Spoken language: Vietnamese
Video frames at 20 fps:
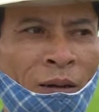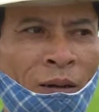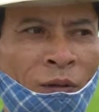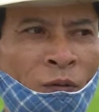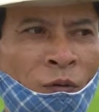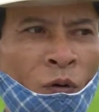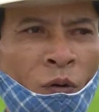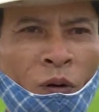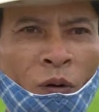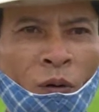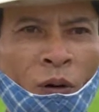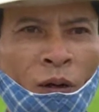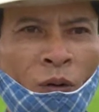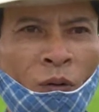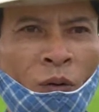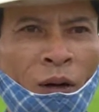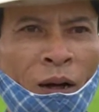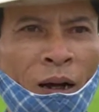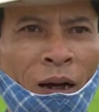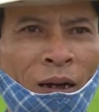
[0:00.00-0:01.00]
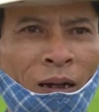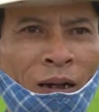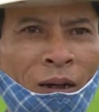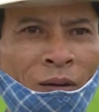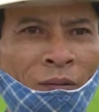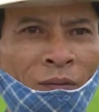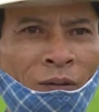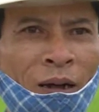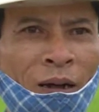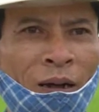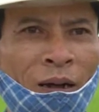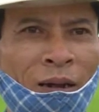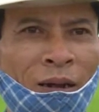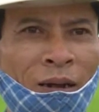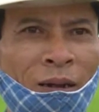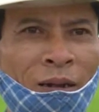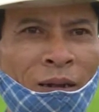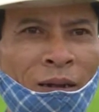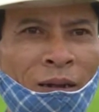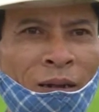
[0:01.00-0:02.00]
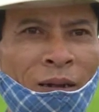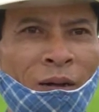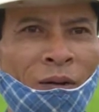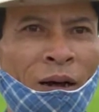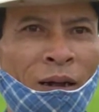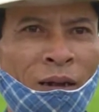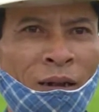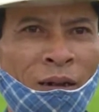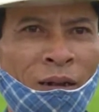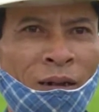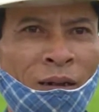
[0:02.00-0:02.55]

Phun các loại thuốc khác là phải nhiều lần